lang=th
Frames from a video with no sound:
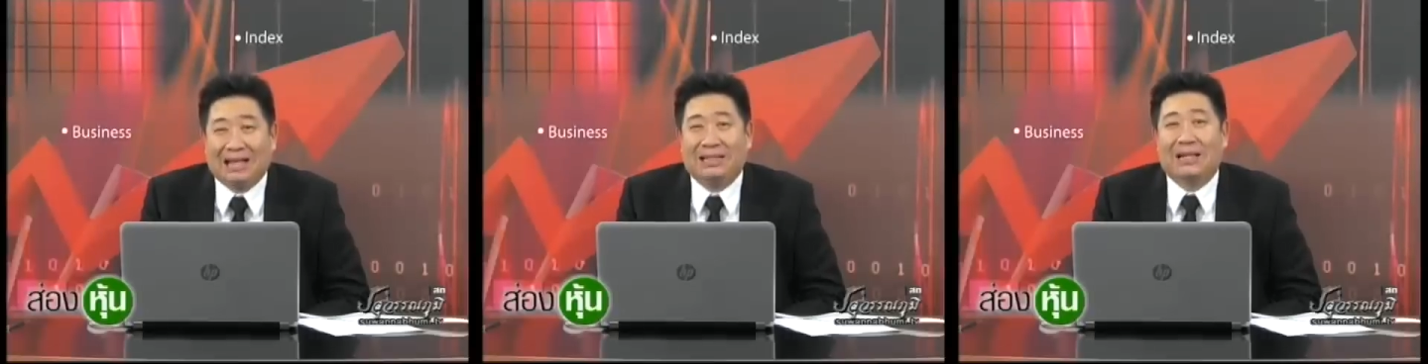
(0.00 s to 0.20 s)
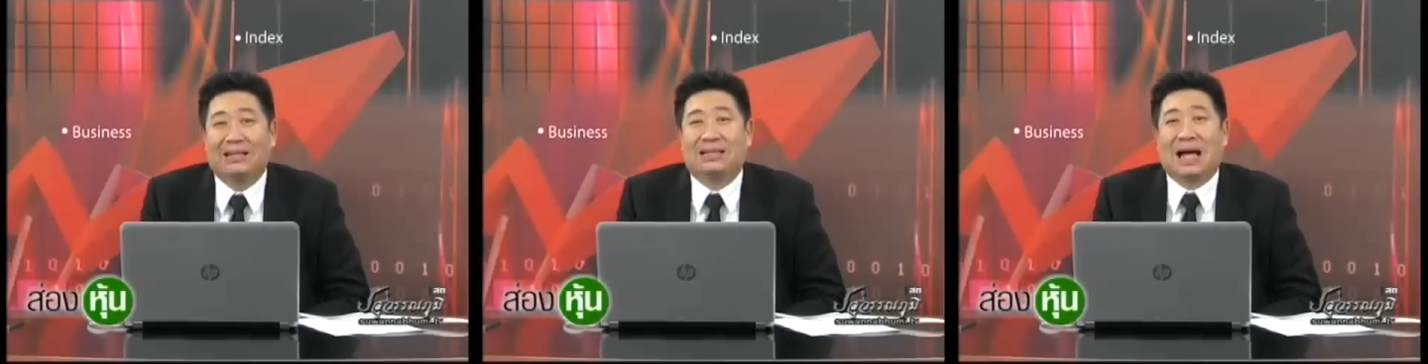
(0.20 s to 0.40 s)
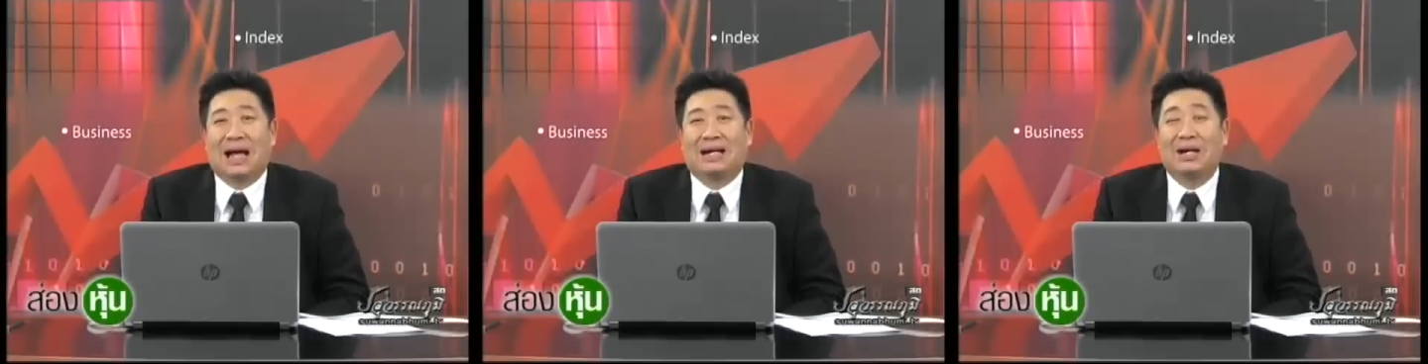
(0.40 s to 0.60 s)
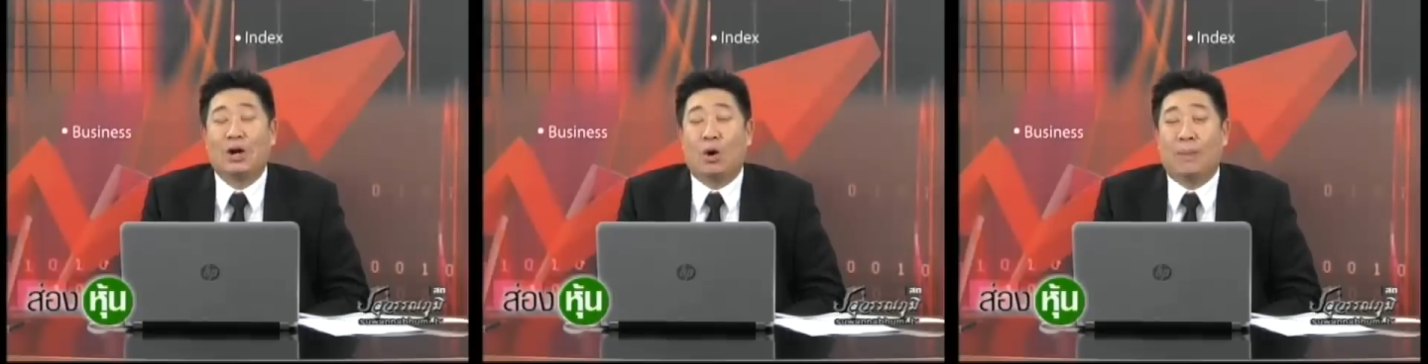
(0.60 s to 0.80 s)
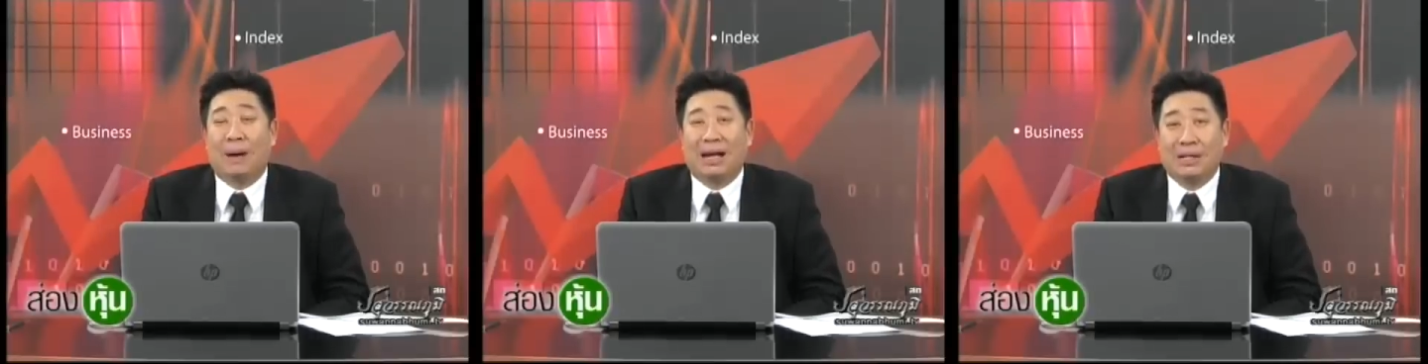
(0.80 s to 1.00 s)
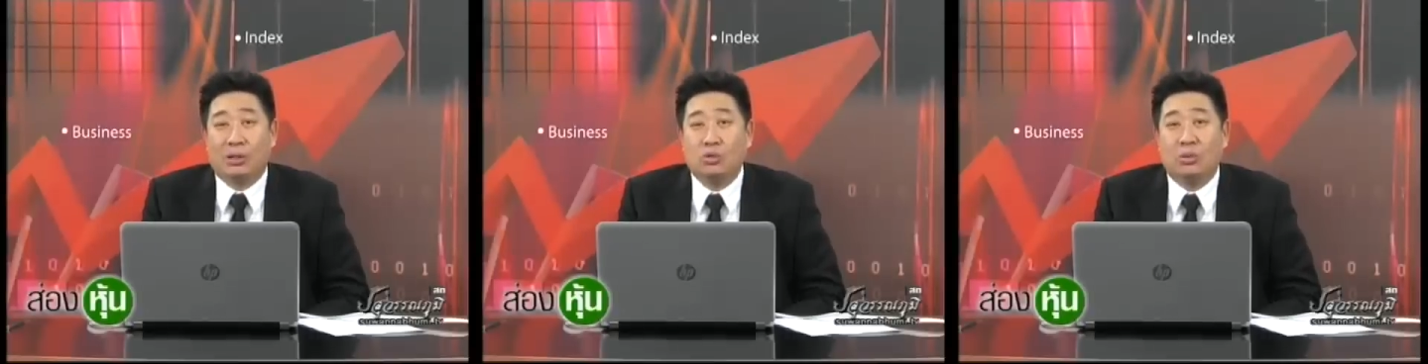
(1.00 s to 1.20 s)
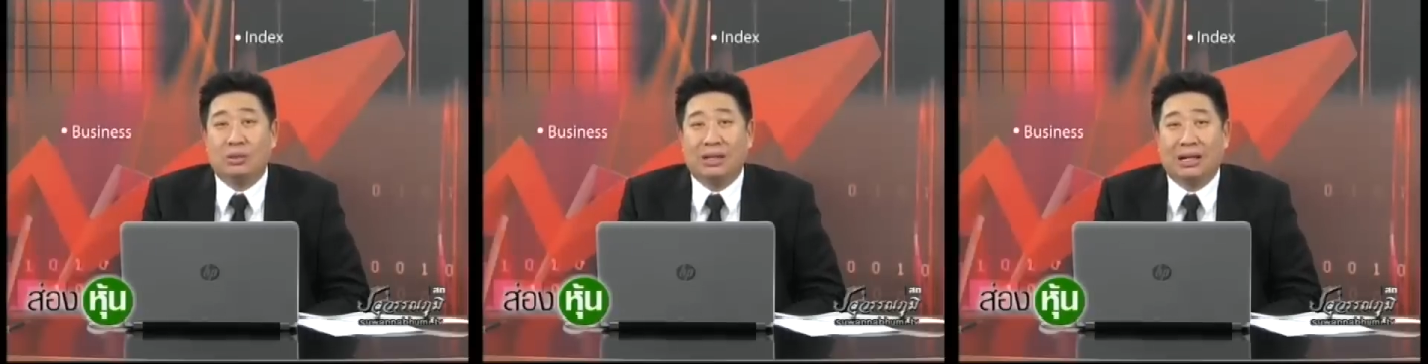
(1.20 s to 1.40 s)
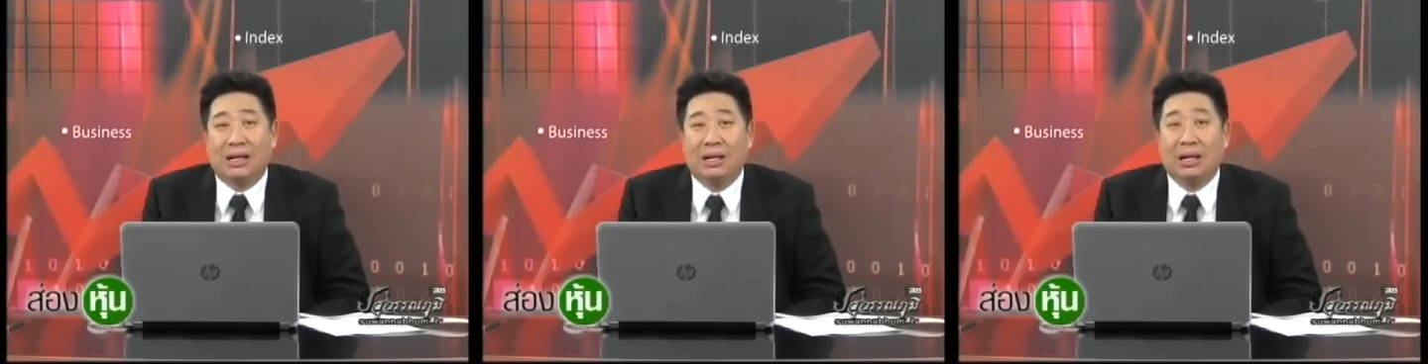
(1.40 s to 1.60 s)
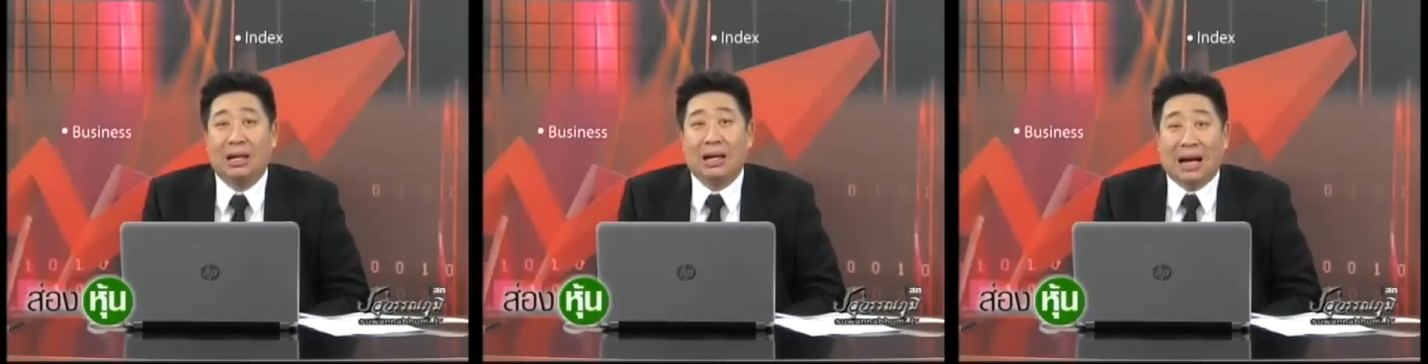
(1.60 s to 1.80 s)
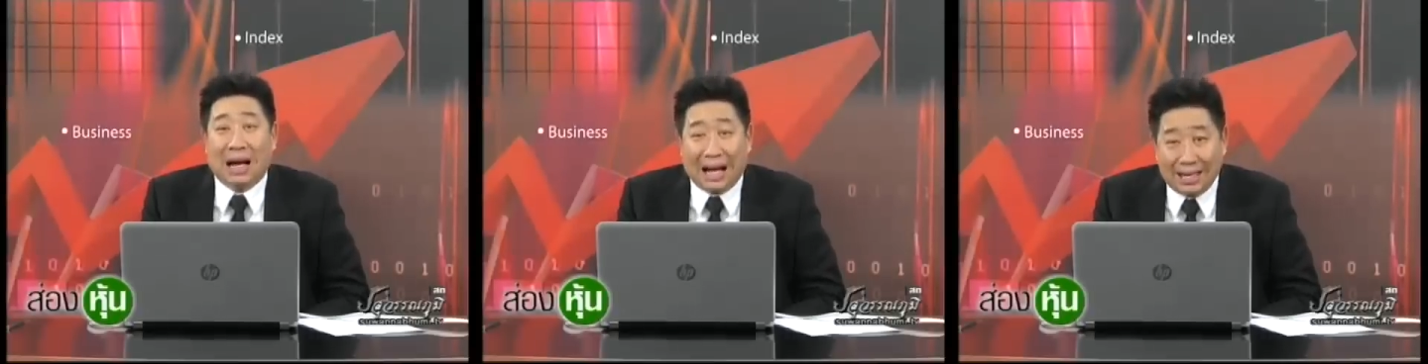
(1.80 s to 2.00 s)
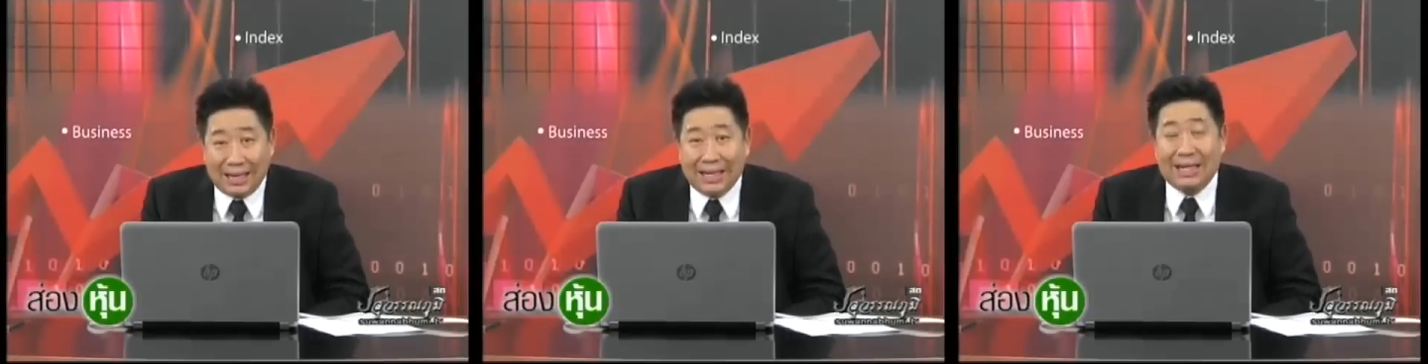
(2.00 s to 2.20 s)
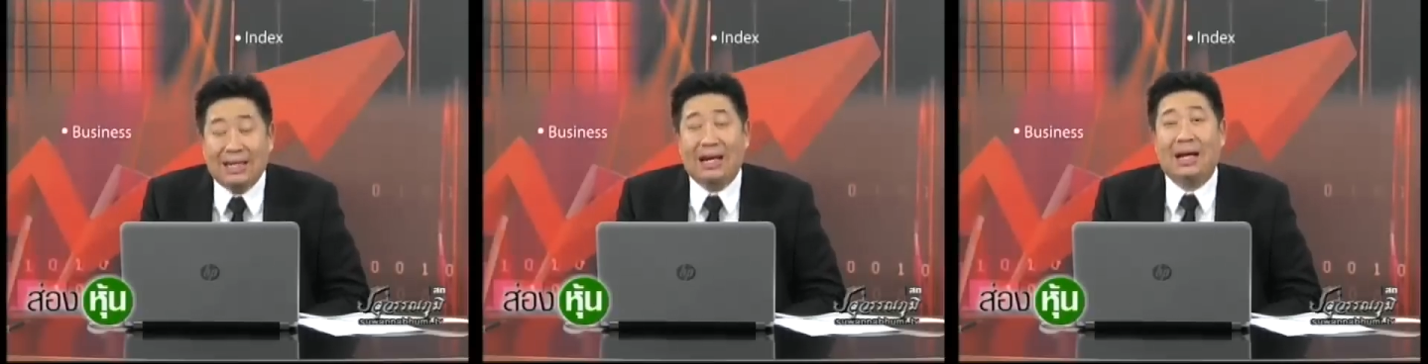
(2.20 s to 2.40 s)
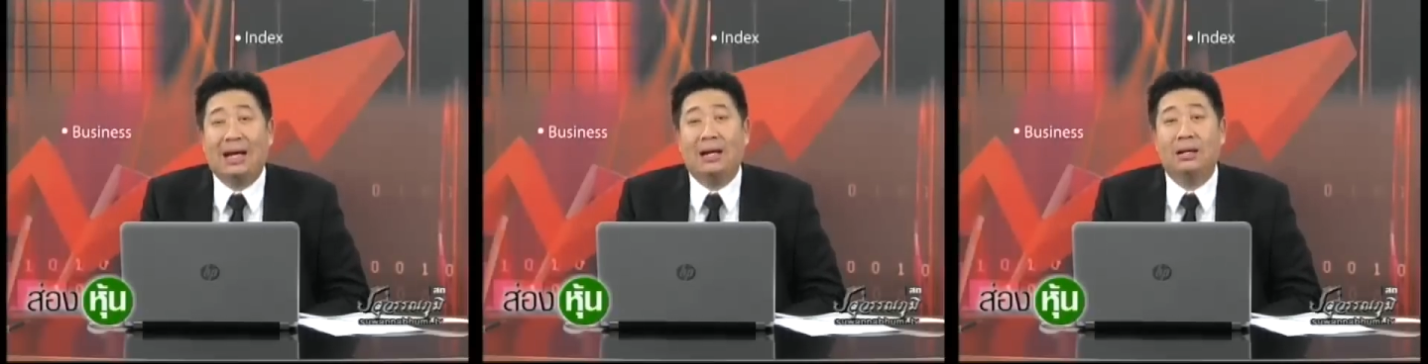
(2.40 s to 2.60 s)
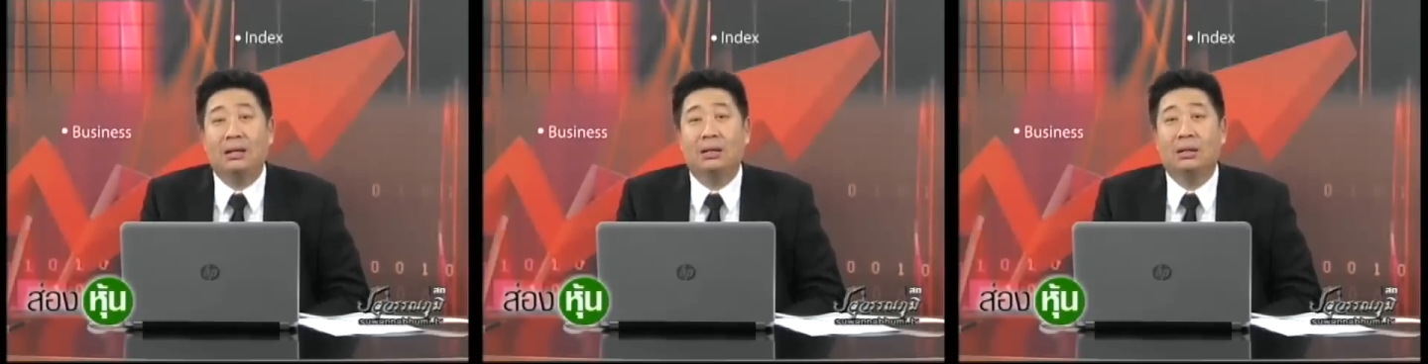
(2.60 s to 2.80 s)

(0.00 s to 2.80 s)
ต่างๆที่ออกมาในช่วงนี้ขายดีนะฮะ